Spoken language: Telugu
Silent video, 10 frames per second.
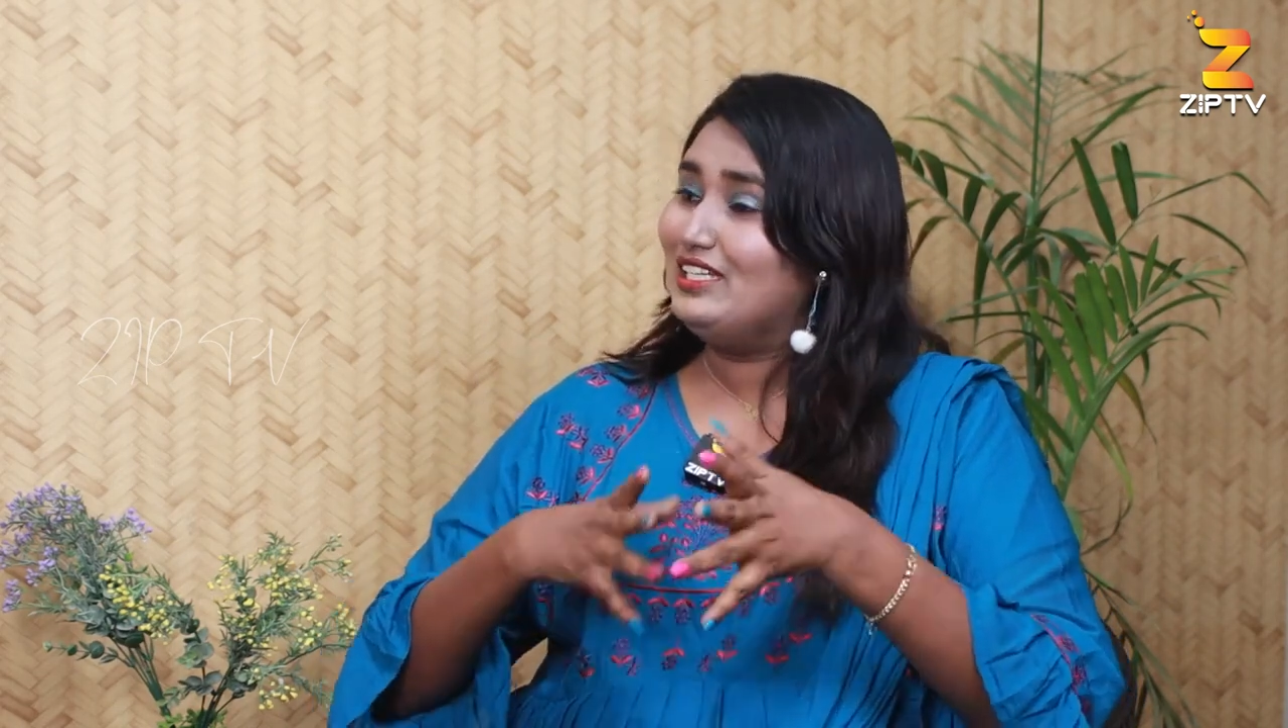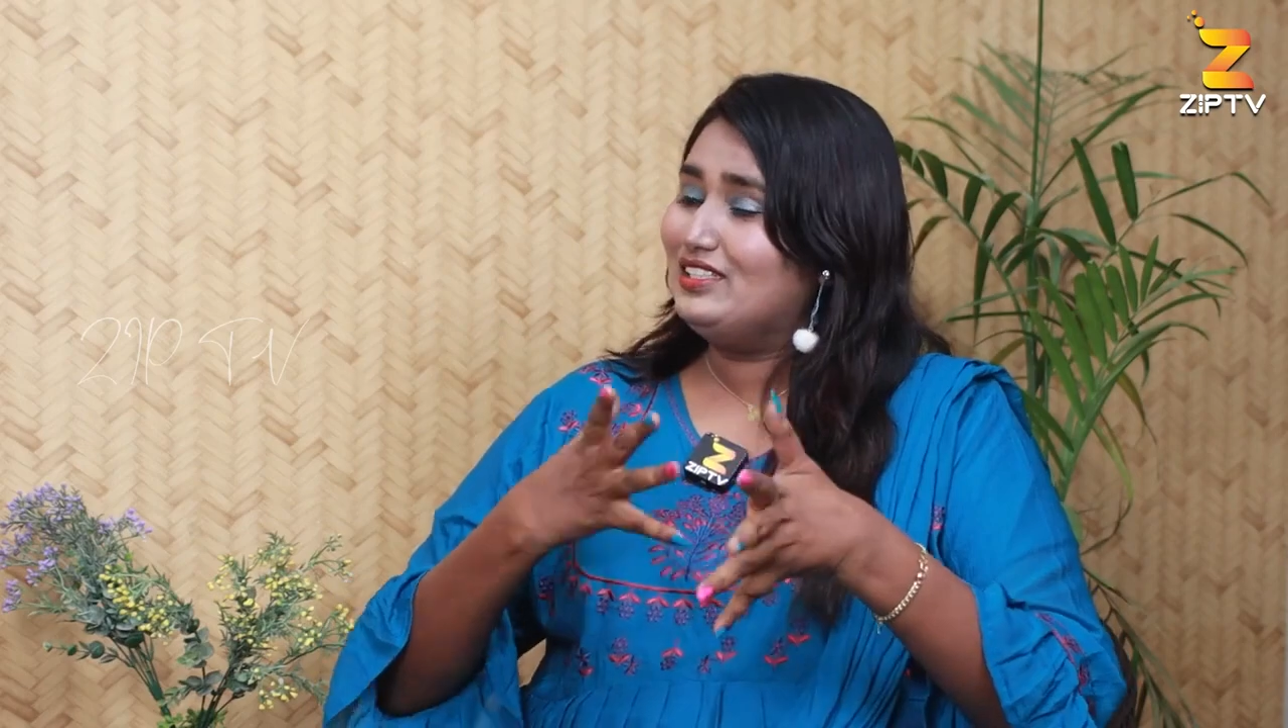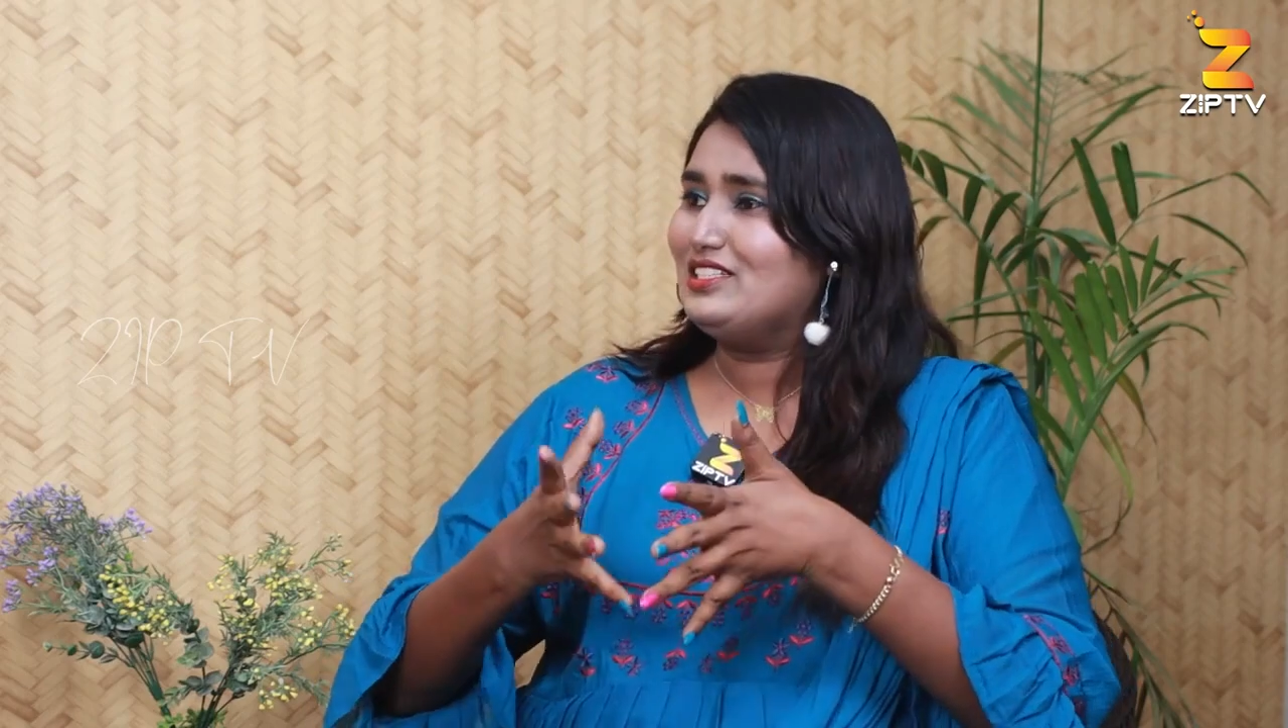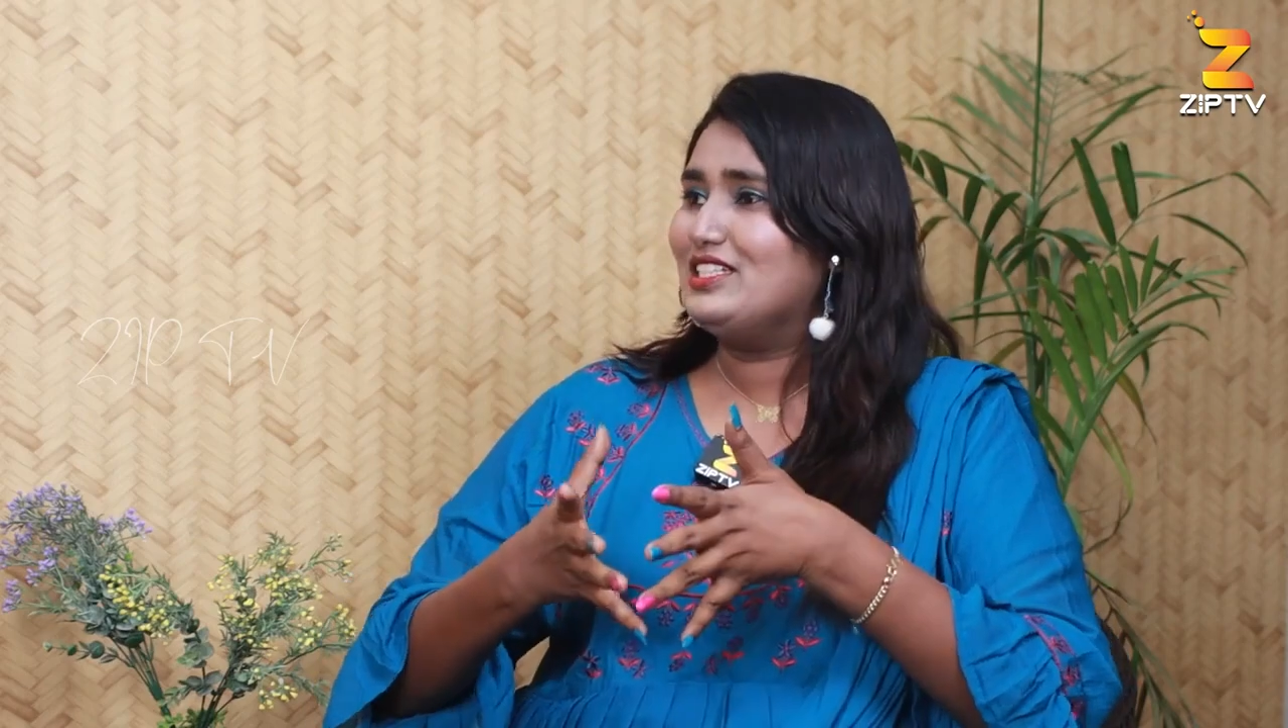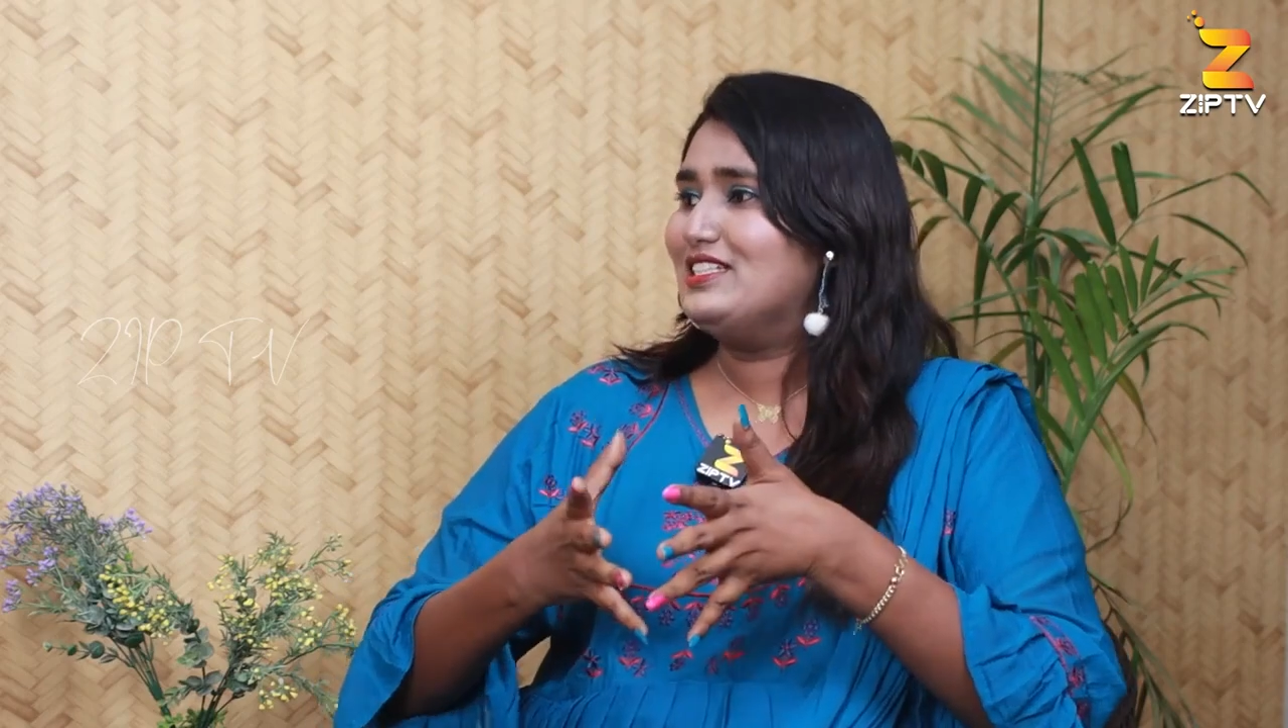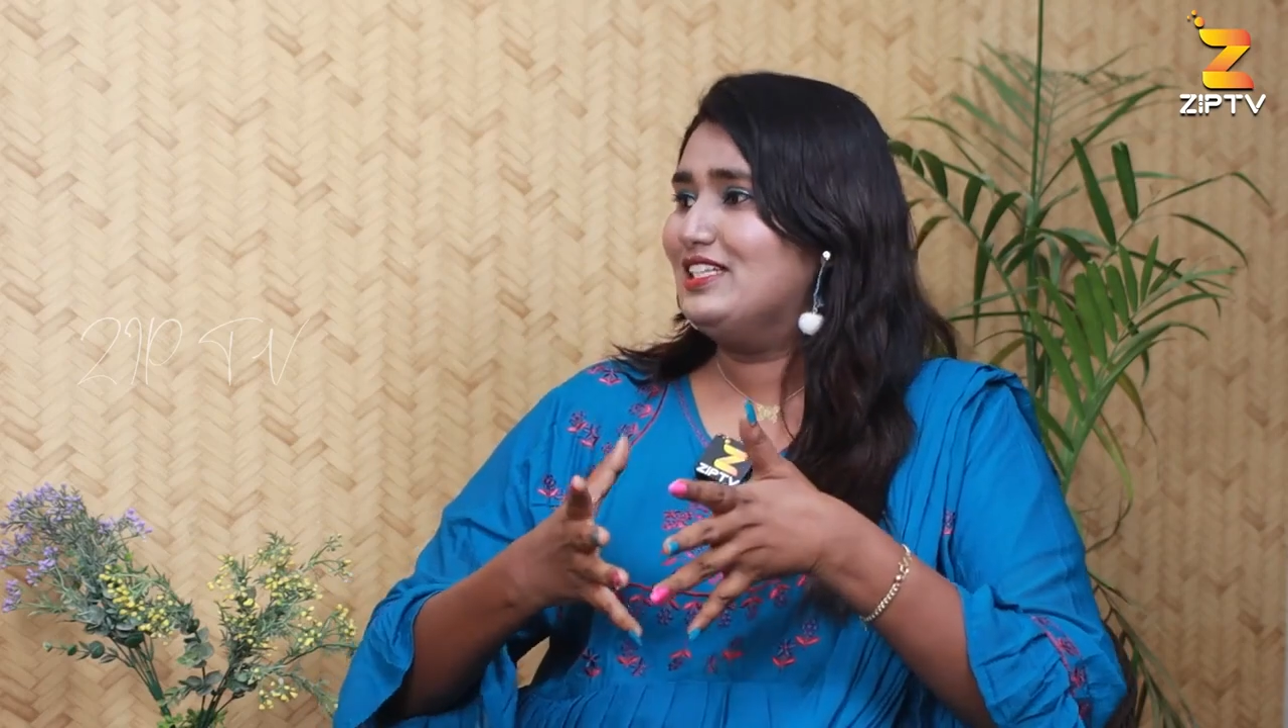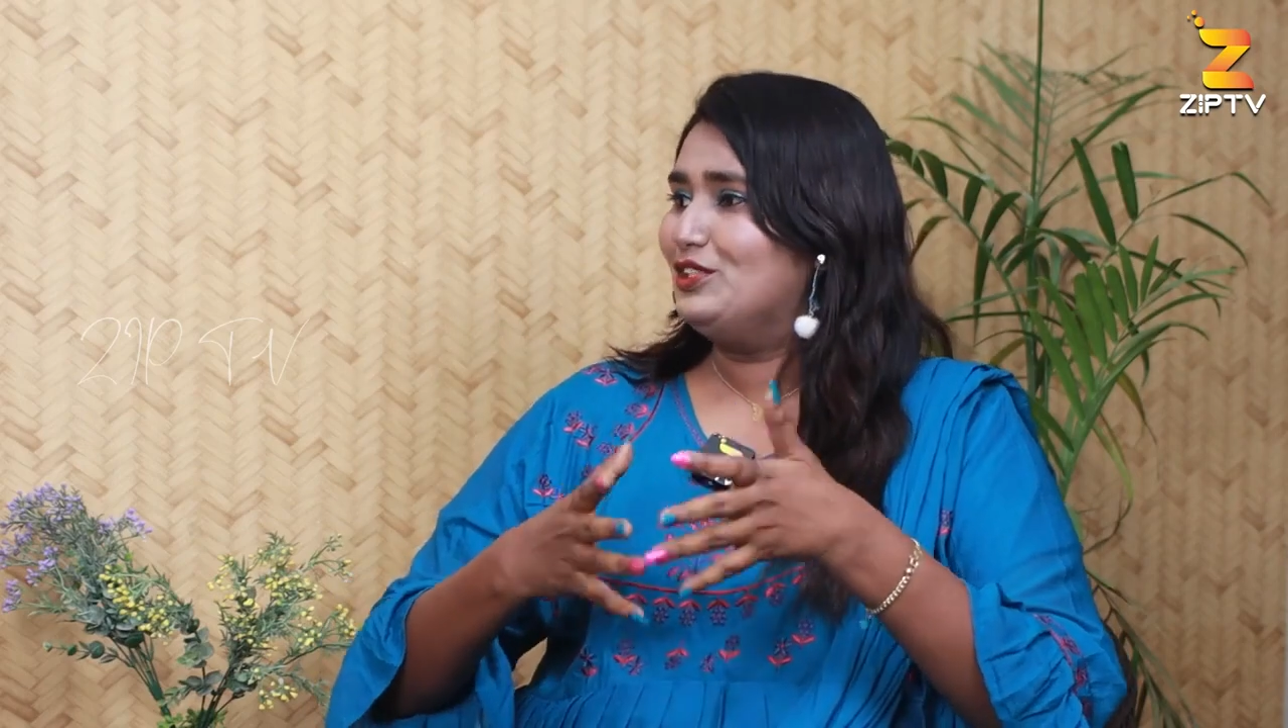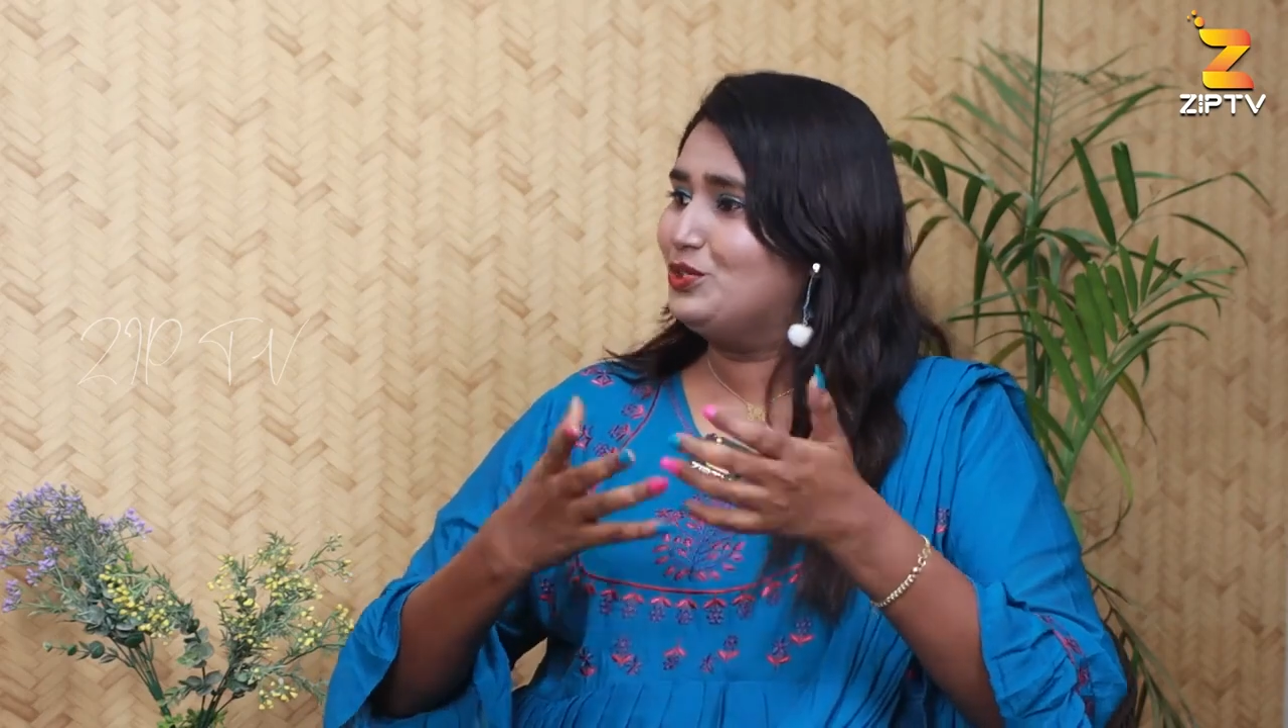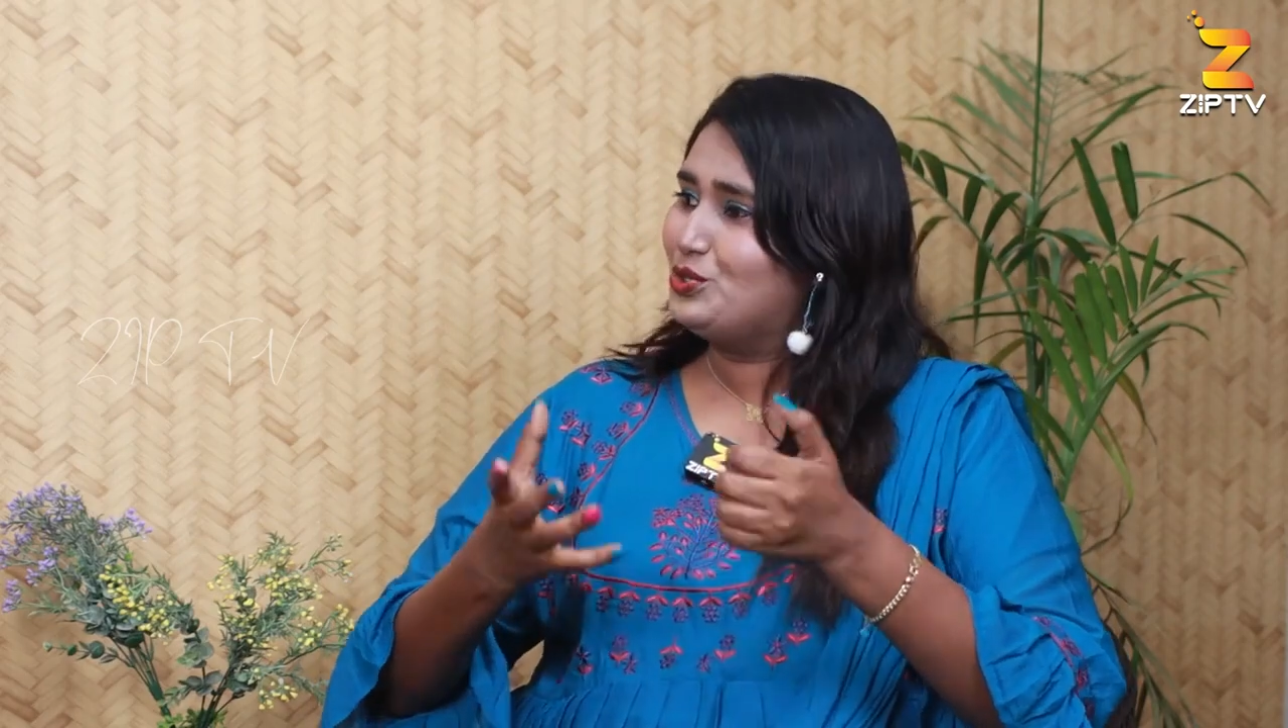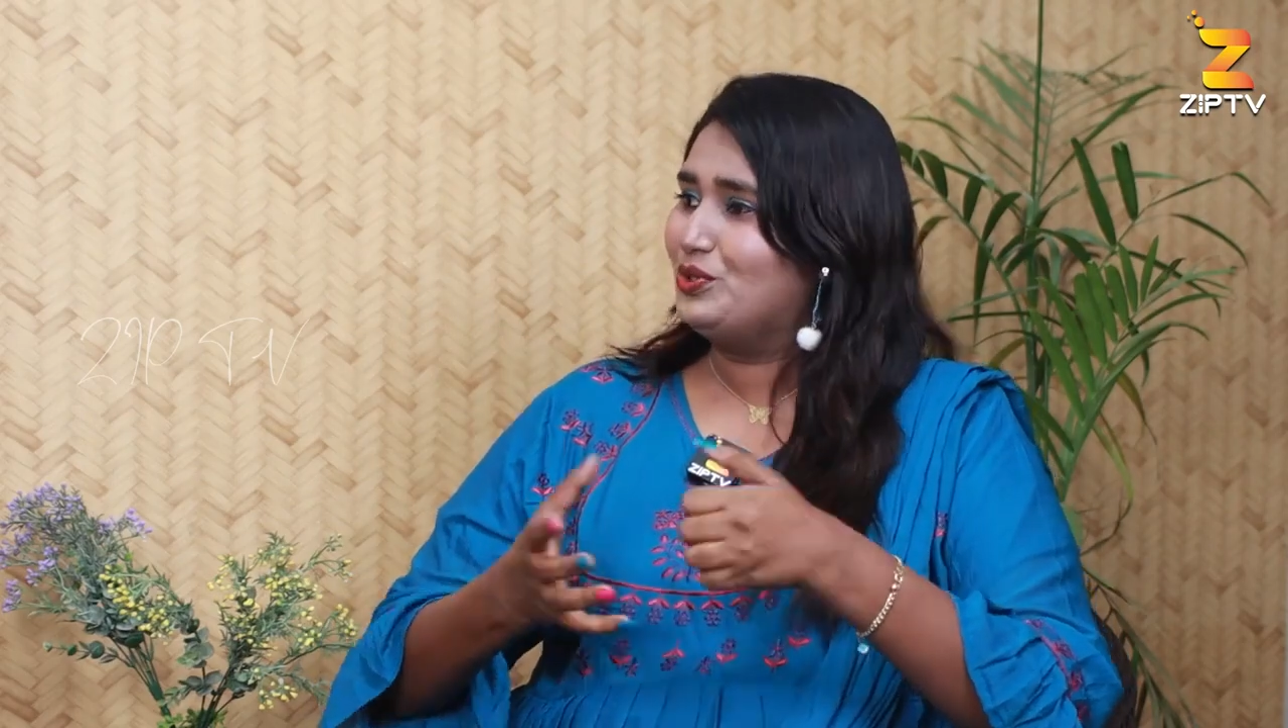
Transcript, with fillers: ఇంత చేసింది ఎందుకు